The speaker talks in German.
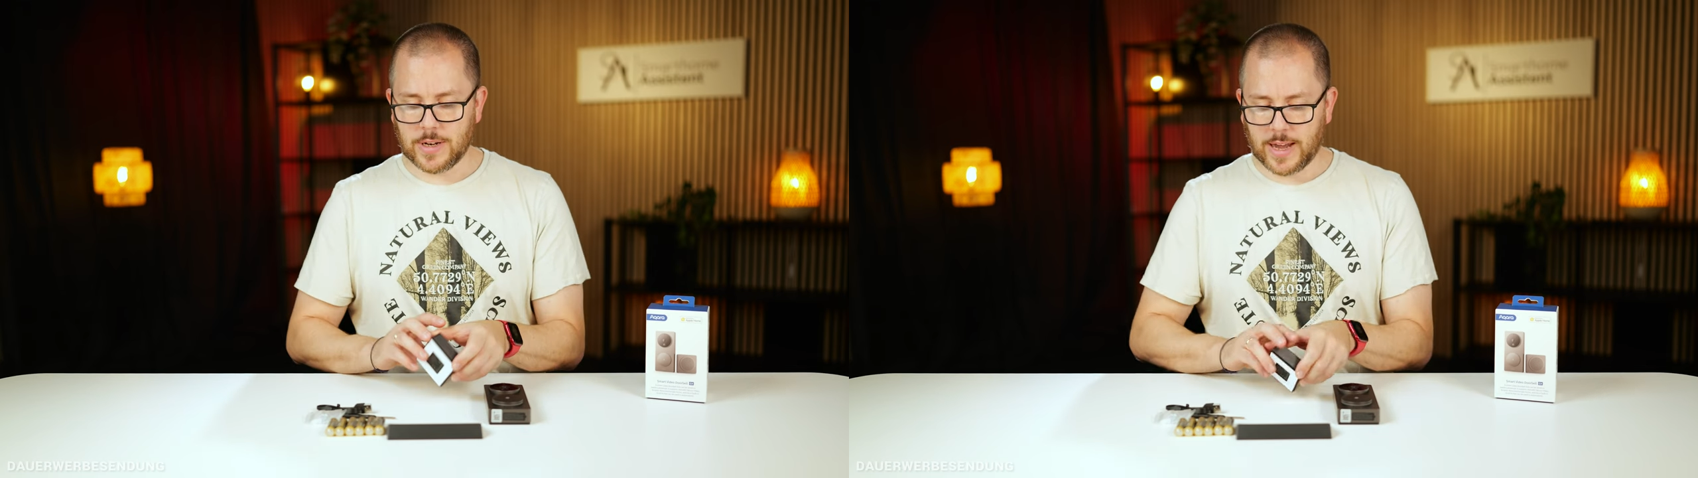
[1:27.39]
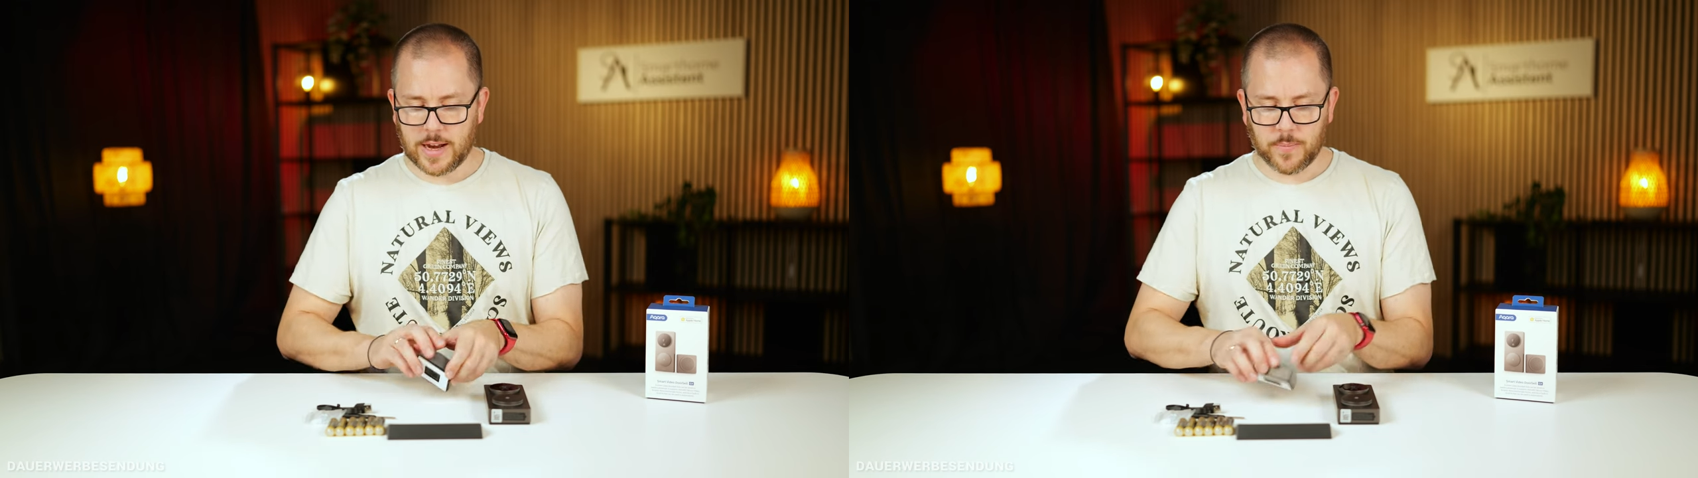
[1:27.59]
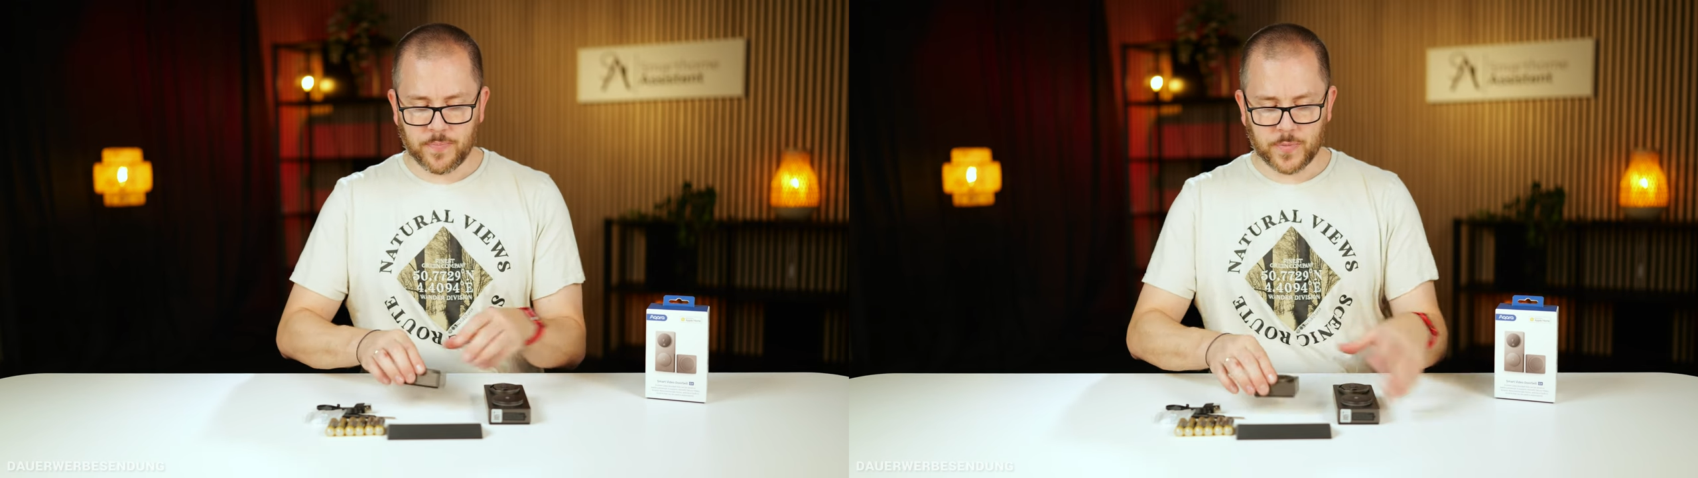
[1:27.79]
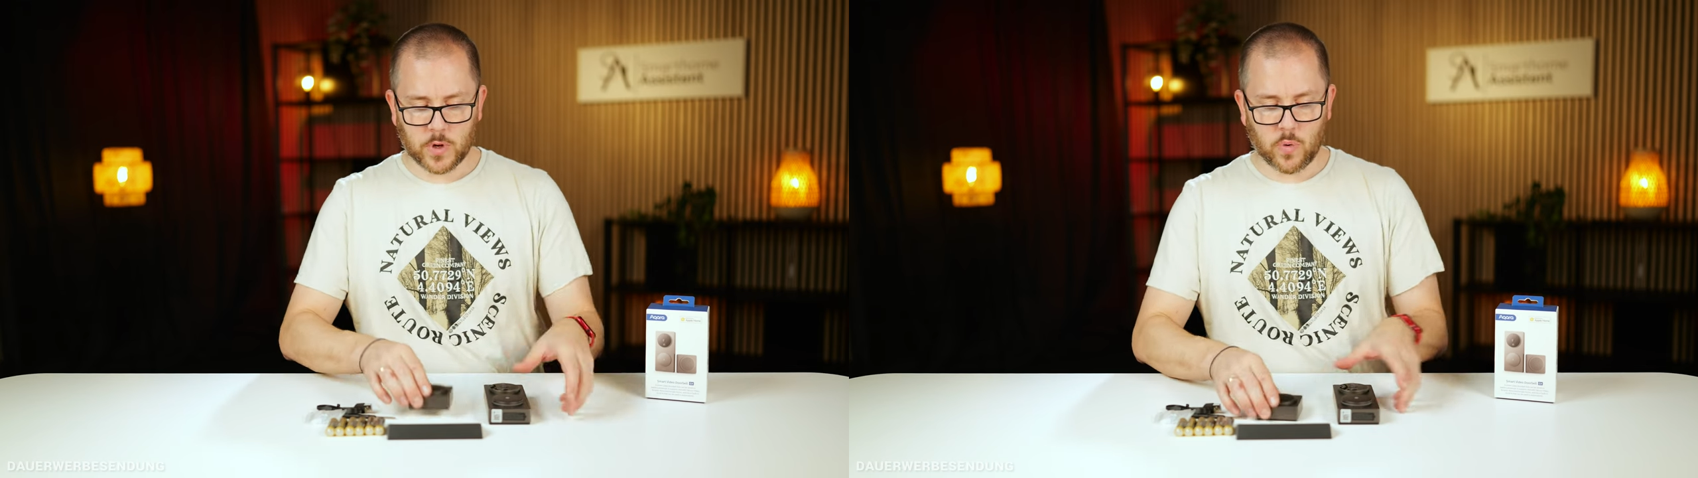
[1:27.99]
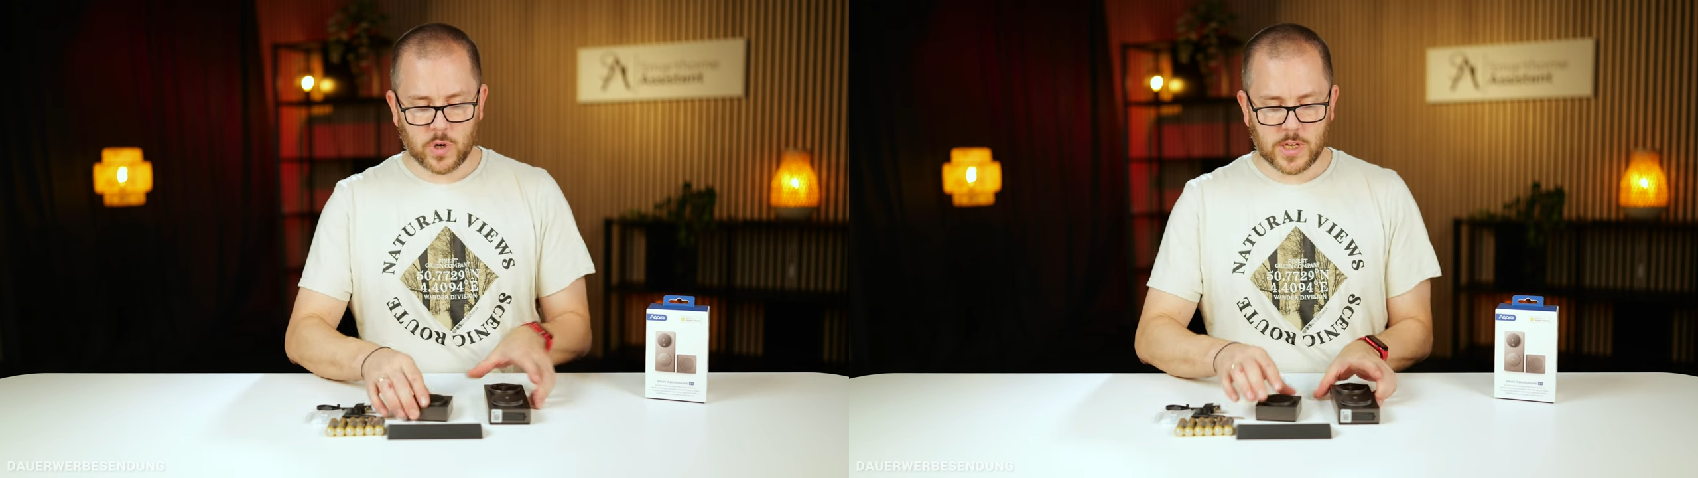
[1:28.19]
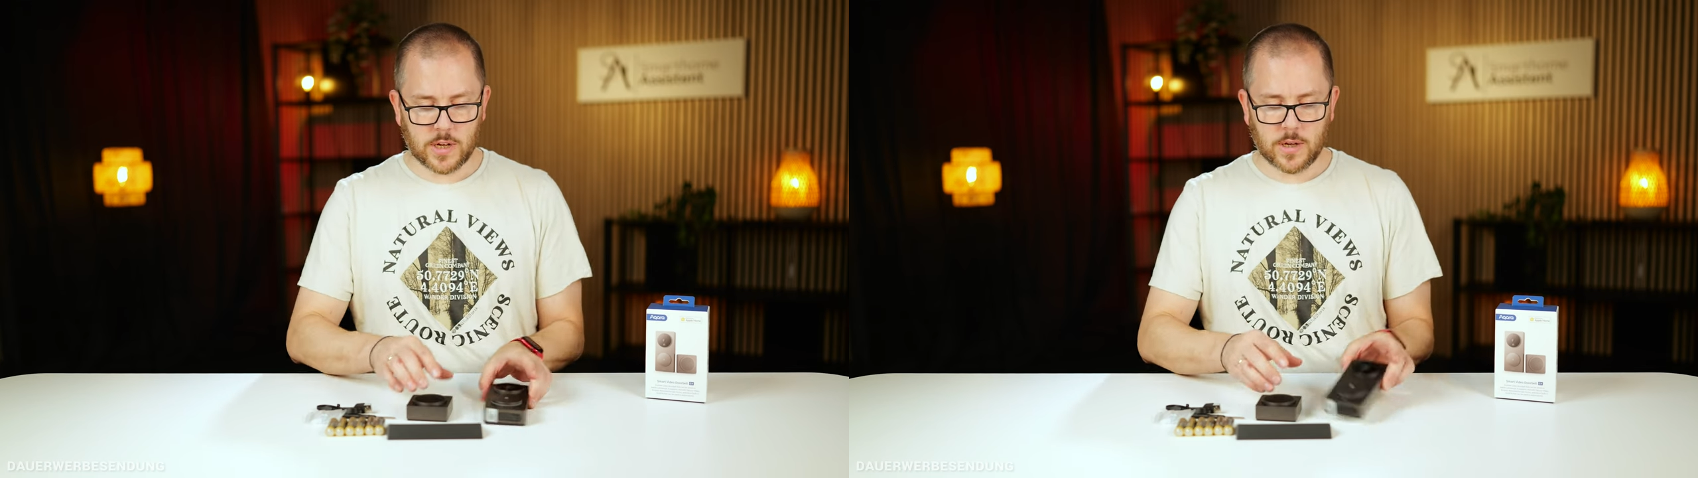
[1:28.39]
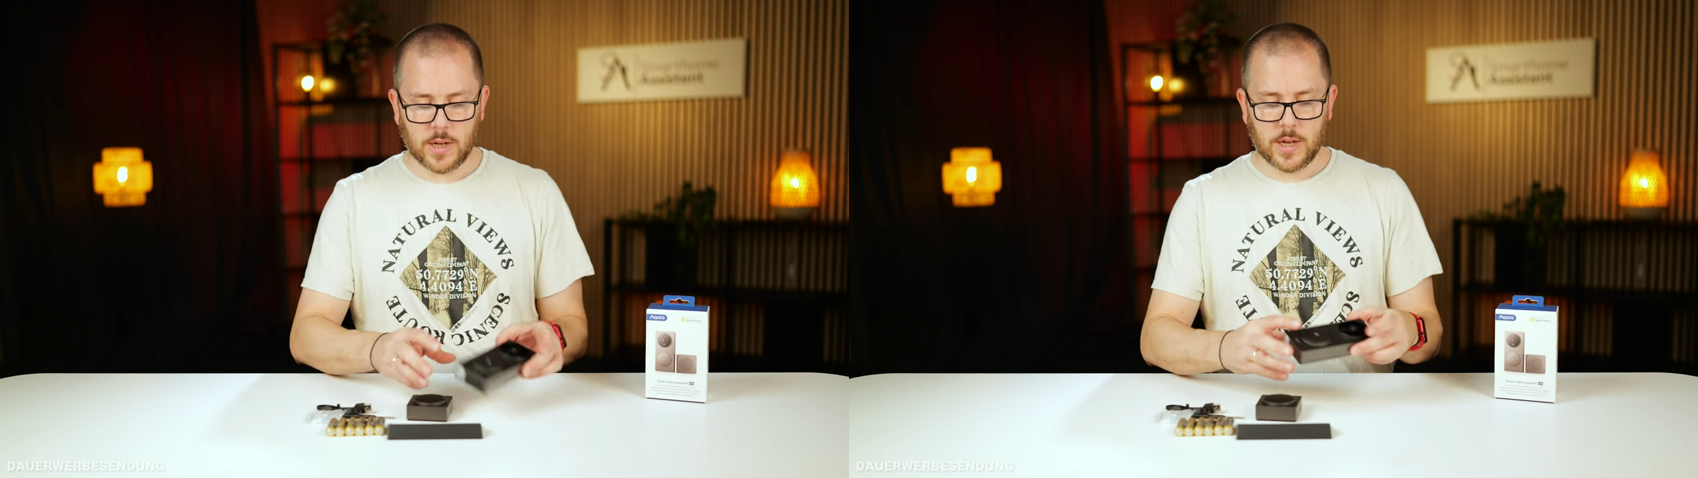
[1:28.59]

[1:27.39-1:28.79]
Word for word: dran. Und hier